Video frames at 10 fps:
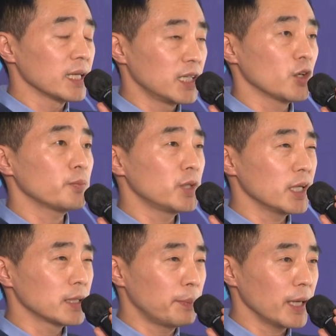
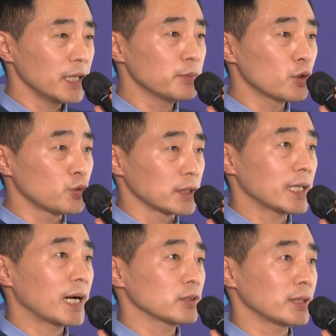기업들이 그 폐기물을
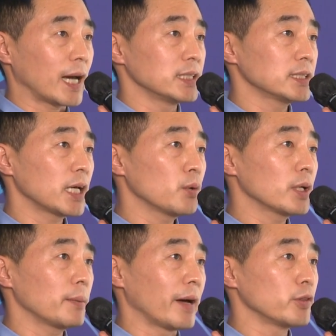되사가서 다시
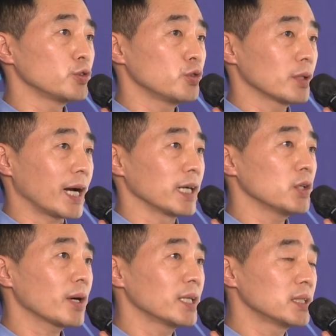사용하게 만들 수 있는
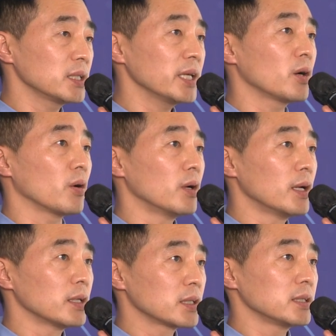강력한 트리거
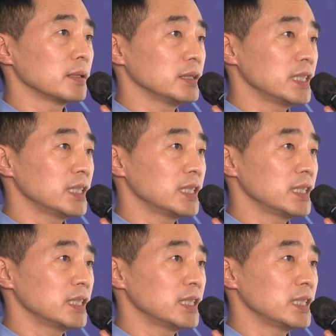그